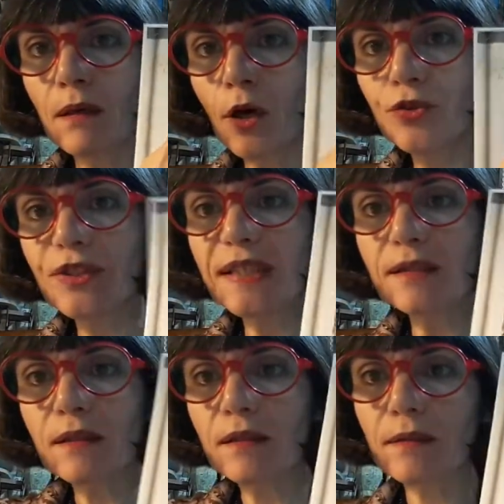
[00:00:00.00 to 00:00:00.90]
un
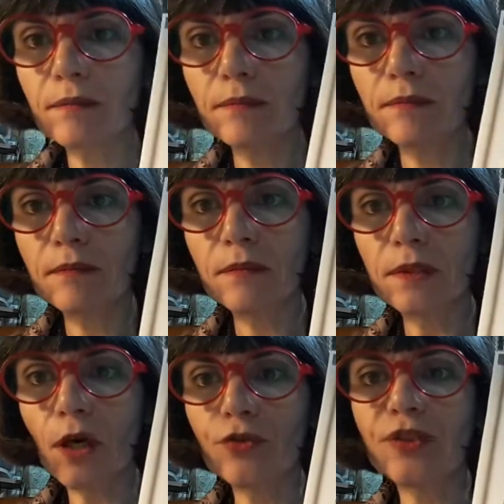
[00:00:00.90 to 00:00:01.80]
titre,
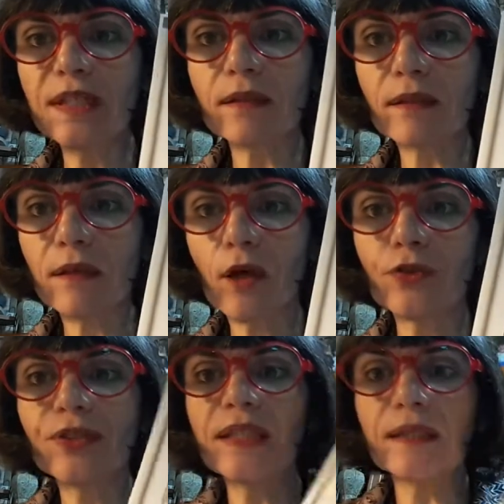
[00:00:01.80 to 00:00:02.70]
un titre,
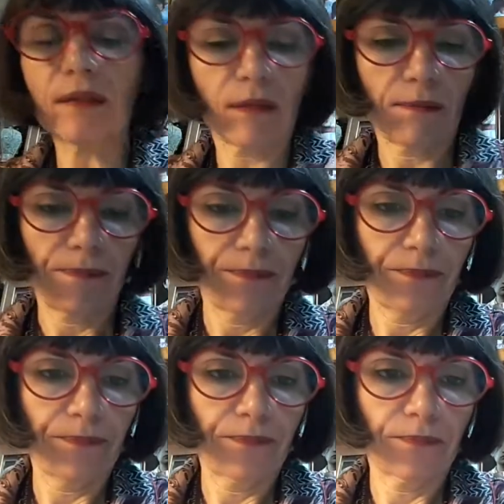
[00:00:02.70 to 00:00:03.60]
un titre,
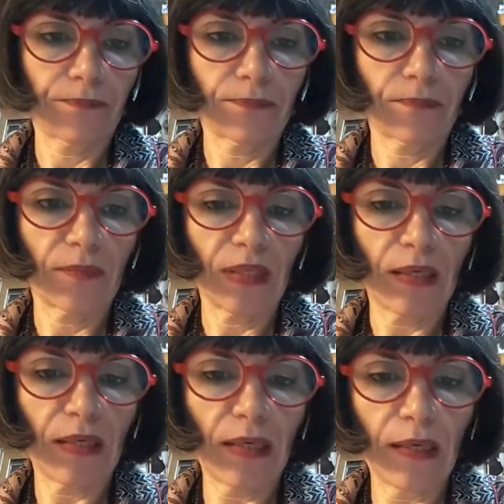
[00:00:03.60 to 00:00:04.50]

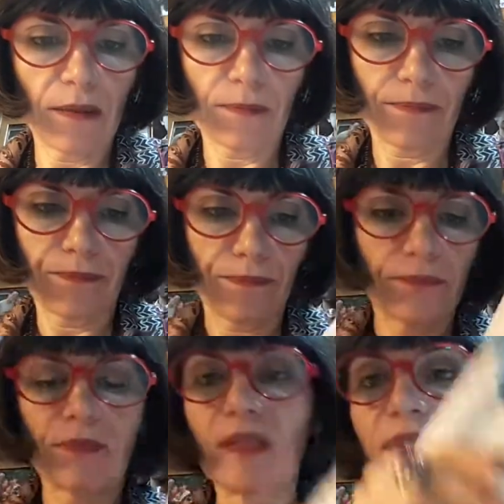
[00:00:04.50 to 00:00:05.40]
et
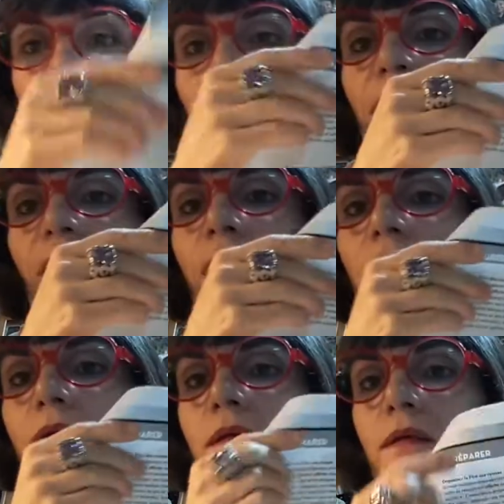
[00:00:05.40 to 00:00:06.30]
derrière,
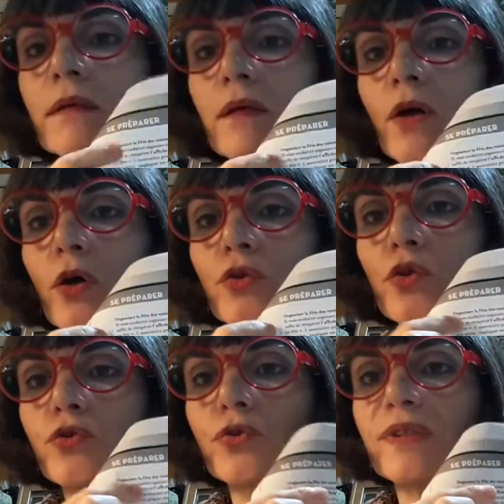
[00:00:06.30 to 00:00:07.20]
un
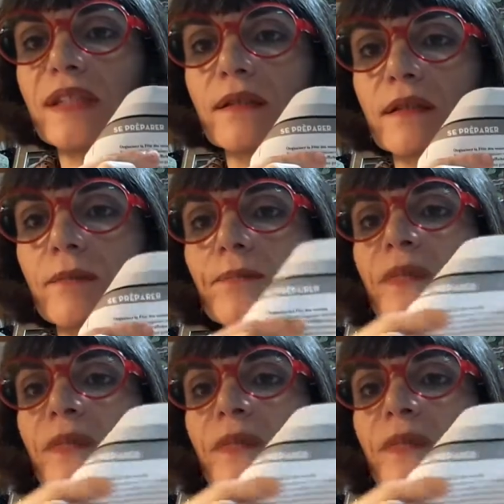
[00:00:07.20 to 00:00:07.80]
autre titre.